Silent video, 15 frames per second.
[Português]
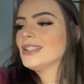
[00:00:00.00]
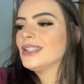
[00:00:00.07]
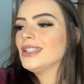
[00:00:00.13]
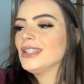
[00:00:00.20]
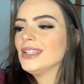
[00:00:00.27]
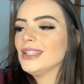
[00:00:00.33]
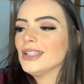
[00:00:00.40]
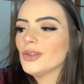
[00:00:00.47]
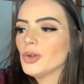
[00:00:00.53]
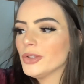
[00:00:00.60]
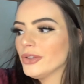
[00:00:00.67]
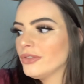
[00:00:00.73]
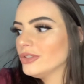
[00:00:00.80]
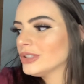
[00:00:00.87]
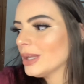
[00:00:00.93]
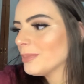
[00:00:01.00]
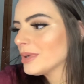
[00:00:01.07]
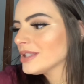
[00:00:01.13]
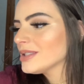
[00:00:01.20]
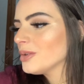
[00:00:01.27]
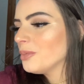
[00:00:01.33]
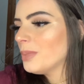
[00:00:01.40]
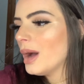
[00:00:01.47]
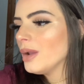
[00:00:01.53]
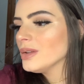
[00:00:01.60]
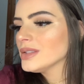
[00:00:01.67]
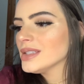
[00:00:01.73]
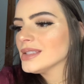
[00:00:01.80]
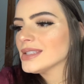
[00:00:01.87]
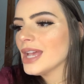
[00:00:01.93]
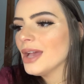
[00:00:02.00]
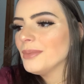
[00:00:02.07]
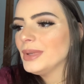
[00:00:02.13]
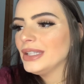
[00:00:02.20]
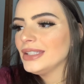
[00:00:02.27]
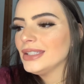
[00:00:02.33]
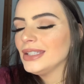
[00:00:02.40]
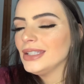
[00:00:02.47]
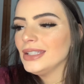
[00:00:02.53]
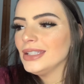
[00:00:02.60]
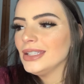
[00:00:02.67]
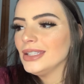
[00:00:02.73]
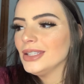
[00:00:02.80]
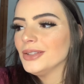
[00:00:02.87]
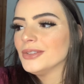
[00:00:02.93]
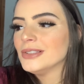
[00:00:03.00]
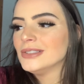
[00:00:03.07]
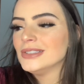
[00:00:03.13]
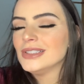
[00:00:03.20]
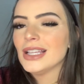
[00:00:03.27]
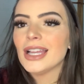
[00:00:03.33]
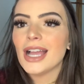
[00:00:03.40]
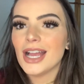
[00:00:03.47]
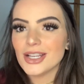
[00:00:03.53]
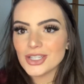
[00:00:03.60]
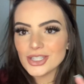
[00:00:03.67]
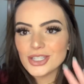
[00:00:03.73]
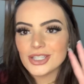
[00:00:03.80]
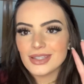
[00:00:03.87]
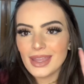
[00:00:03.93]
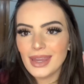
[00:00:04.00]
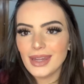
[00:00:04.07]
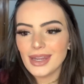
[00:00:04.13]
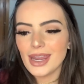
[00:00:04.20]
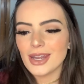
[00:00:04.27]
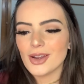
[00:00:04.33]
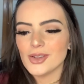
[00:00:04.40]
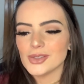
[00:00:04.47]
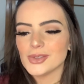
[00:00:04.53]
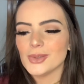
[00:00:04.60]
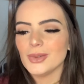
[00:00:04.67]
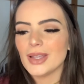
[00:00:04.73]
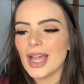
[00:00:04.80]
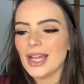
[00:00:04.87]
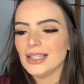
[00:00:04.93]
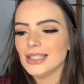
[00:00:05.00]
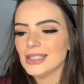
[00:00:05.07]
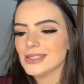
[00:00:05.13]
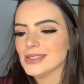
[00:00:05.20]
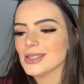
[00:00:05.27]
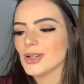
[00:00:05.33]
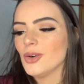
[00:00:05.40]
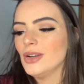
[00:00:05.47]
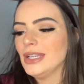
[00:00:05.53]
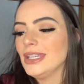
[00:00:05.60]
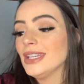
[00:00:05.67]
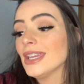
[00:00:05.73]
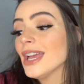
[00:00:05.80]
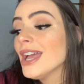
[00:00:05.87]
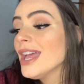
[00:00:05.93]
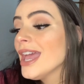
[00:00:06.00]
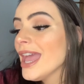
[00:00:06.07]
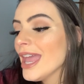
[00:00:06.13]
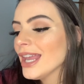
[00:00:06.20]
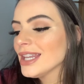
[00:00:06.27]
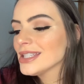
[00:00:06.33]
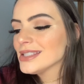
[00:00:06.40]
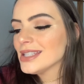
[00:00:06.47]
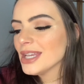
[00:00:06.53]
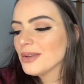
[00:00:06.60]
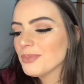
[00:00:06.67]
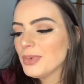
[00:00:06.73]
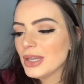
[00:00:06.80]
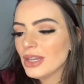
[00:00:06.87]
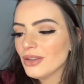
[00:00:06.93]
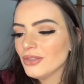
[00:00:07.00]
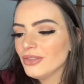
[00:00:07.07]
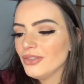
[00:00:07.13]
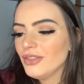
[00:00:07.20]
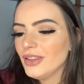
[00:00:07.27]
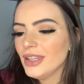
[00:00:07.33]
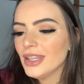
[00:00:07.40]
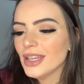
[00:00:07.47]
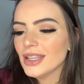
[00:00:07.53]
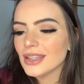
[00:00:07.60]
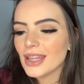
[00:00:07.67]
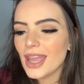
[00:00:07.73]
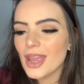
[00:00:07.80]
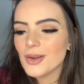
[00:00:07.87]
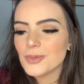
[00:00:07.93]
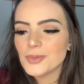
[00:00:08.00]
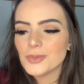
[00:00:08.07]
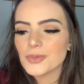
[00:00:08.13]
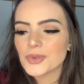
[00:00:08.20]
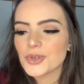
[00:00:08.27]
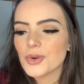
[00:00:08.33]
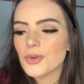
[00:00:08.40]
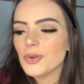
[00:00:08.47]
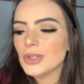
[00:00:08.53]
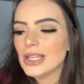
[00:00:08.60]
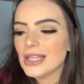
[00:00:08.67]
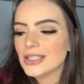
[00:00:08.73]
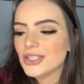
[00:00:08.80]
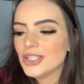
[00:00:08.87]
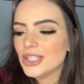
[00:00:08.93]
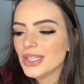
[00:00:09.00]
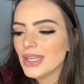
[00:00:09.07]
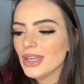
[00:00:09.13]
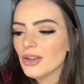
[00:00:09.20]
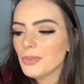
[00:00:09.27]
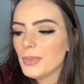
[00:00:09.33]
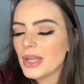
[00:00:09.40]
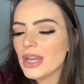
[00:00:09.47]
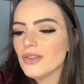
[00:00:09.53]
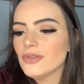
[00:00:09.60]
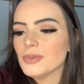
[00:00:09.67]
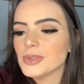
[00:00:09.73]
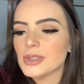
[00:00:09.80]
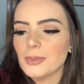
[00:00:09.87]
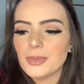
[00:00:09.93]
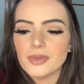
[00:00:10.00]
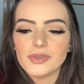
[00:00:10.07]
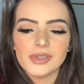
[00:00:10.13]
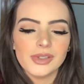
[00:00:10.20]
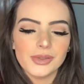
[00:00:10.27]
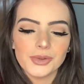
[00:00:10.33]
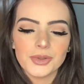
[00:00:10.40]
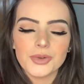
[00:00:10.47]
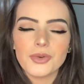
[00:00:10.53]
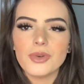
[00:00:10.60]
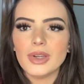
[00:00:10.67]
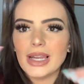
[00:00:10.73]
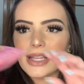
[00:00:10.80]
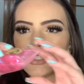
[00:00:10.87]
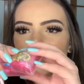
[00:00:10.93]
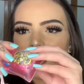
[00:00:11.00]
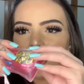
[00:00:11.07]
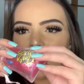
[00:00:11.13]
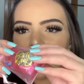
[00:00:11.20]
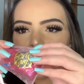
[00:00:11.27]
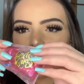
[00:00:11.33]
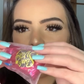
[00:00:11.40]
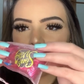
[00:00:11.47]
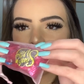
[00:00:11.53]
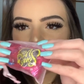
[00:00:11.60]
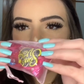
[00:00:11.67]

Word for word: Que quando eu voltar para São Paulo, vocês sabem que a gente tem, né, nosso lugar lá de sacolinha. Ela sempre envia, né, um chocolatinho. Peraí, vou mostrar pra vocês o chocolatinho